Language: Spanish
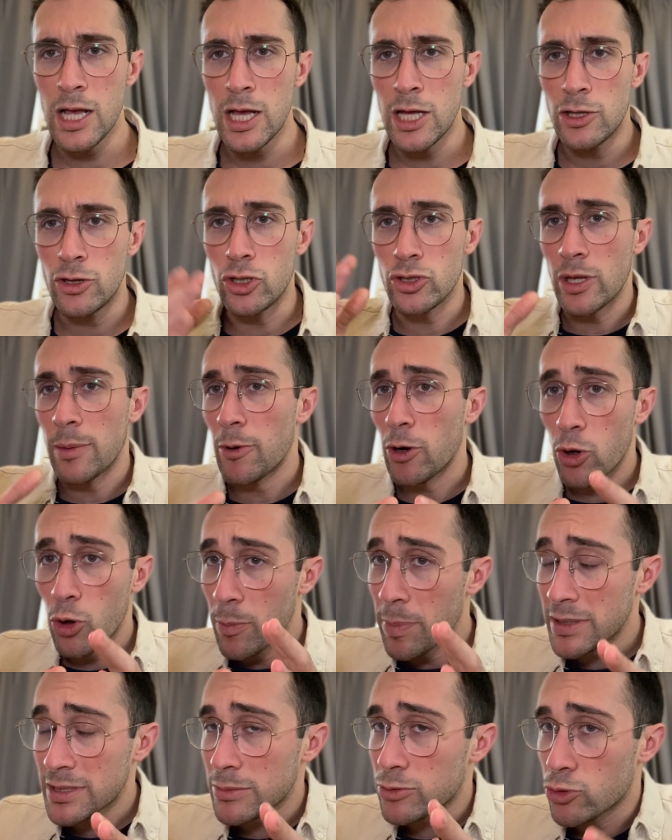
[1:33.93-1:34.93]
No te
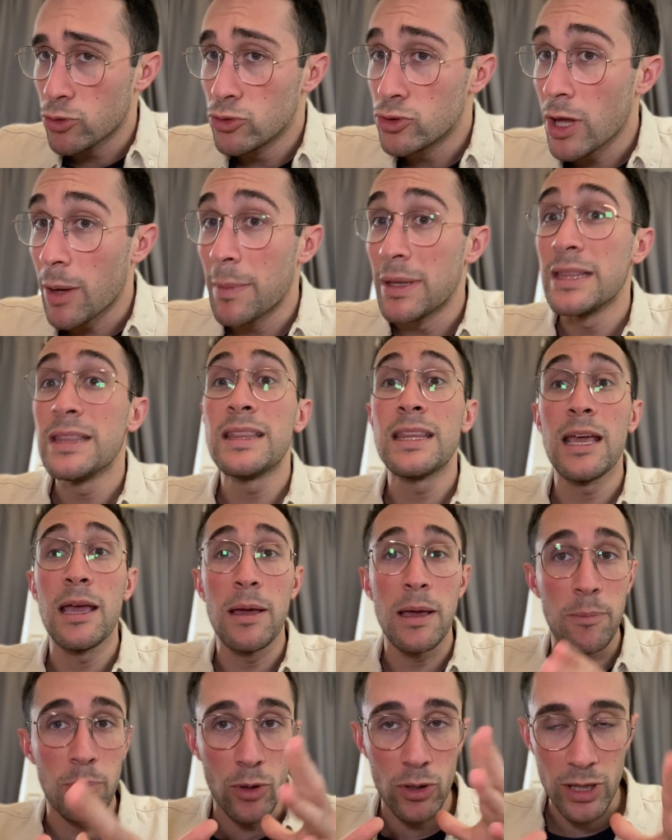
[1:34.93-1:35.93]
preocupes
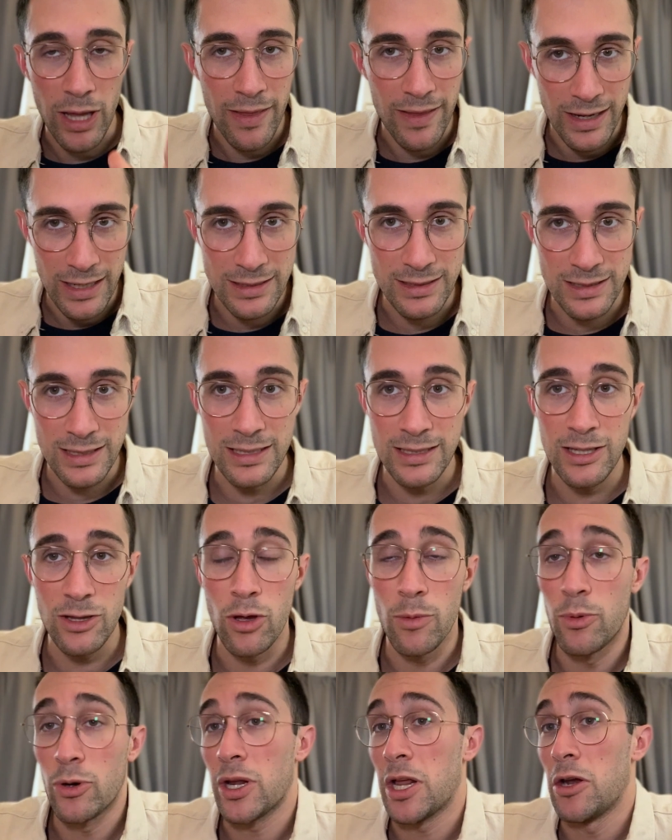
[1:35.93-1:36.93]
absolutamente por nada en este
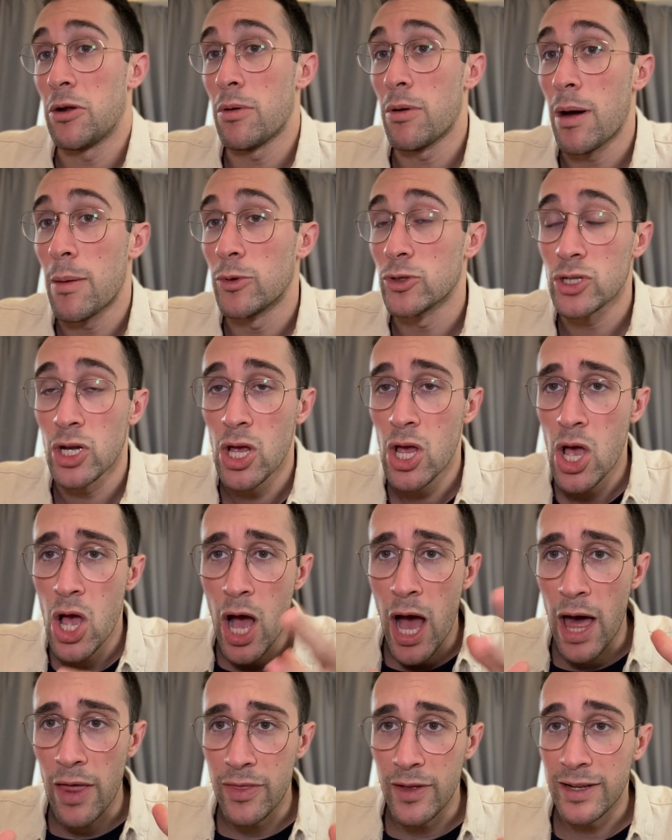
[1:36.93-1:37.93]
sentido, porque no vamos
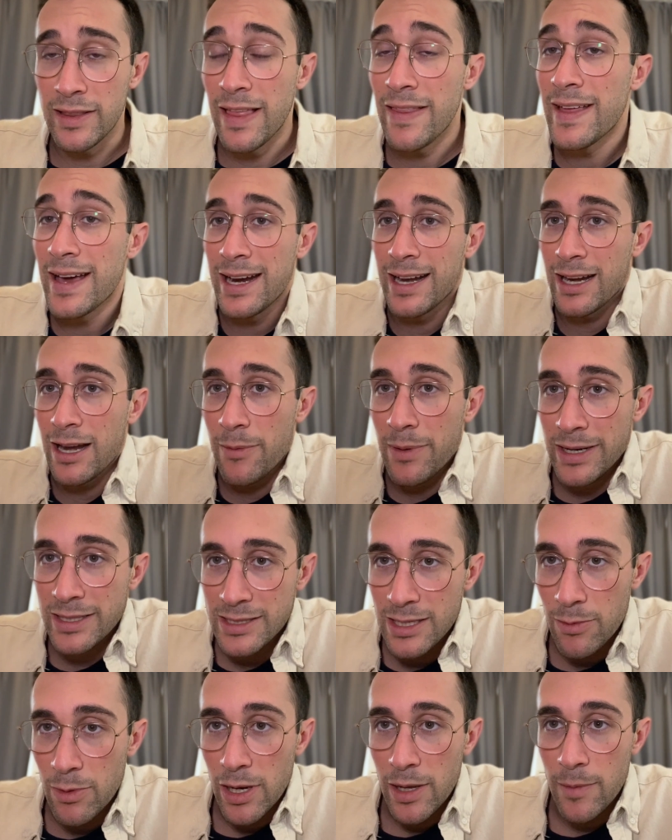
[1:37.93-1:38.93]
a hacer nada irreversible.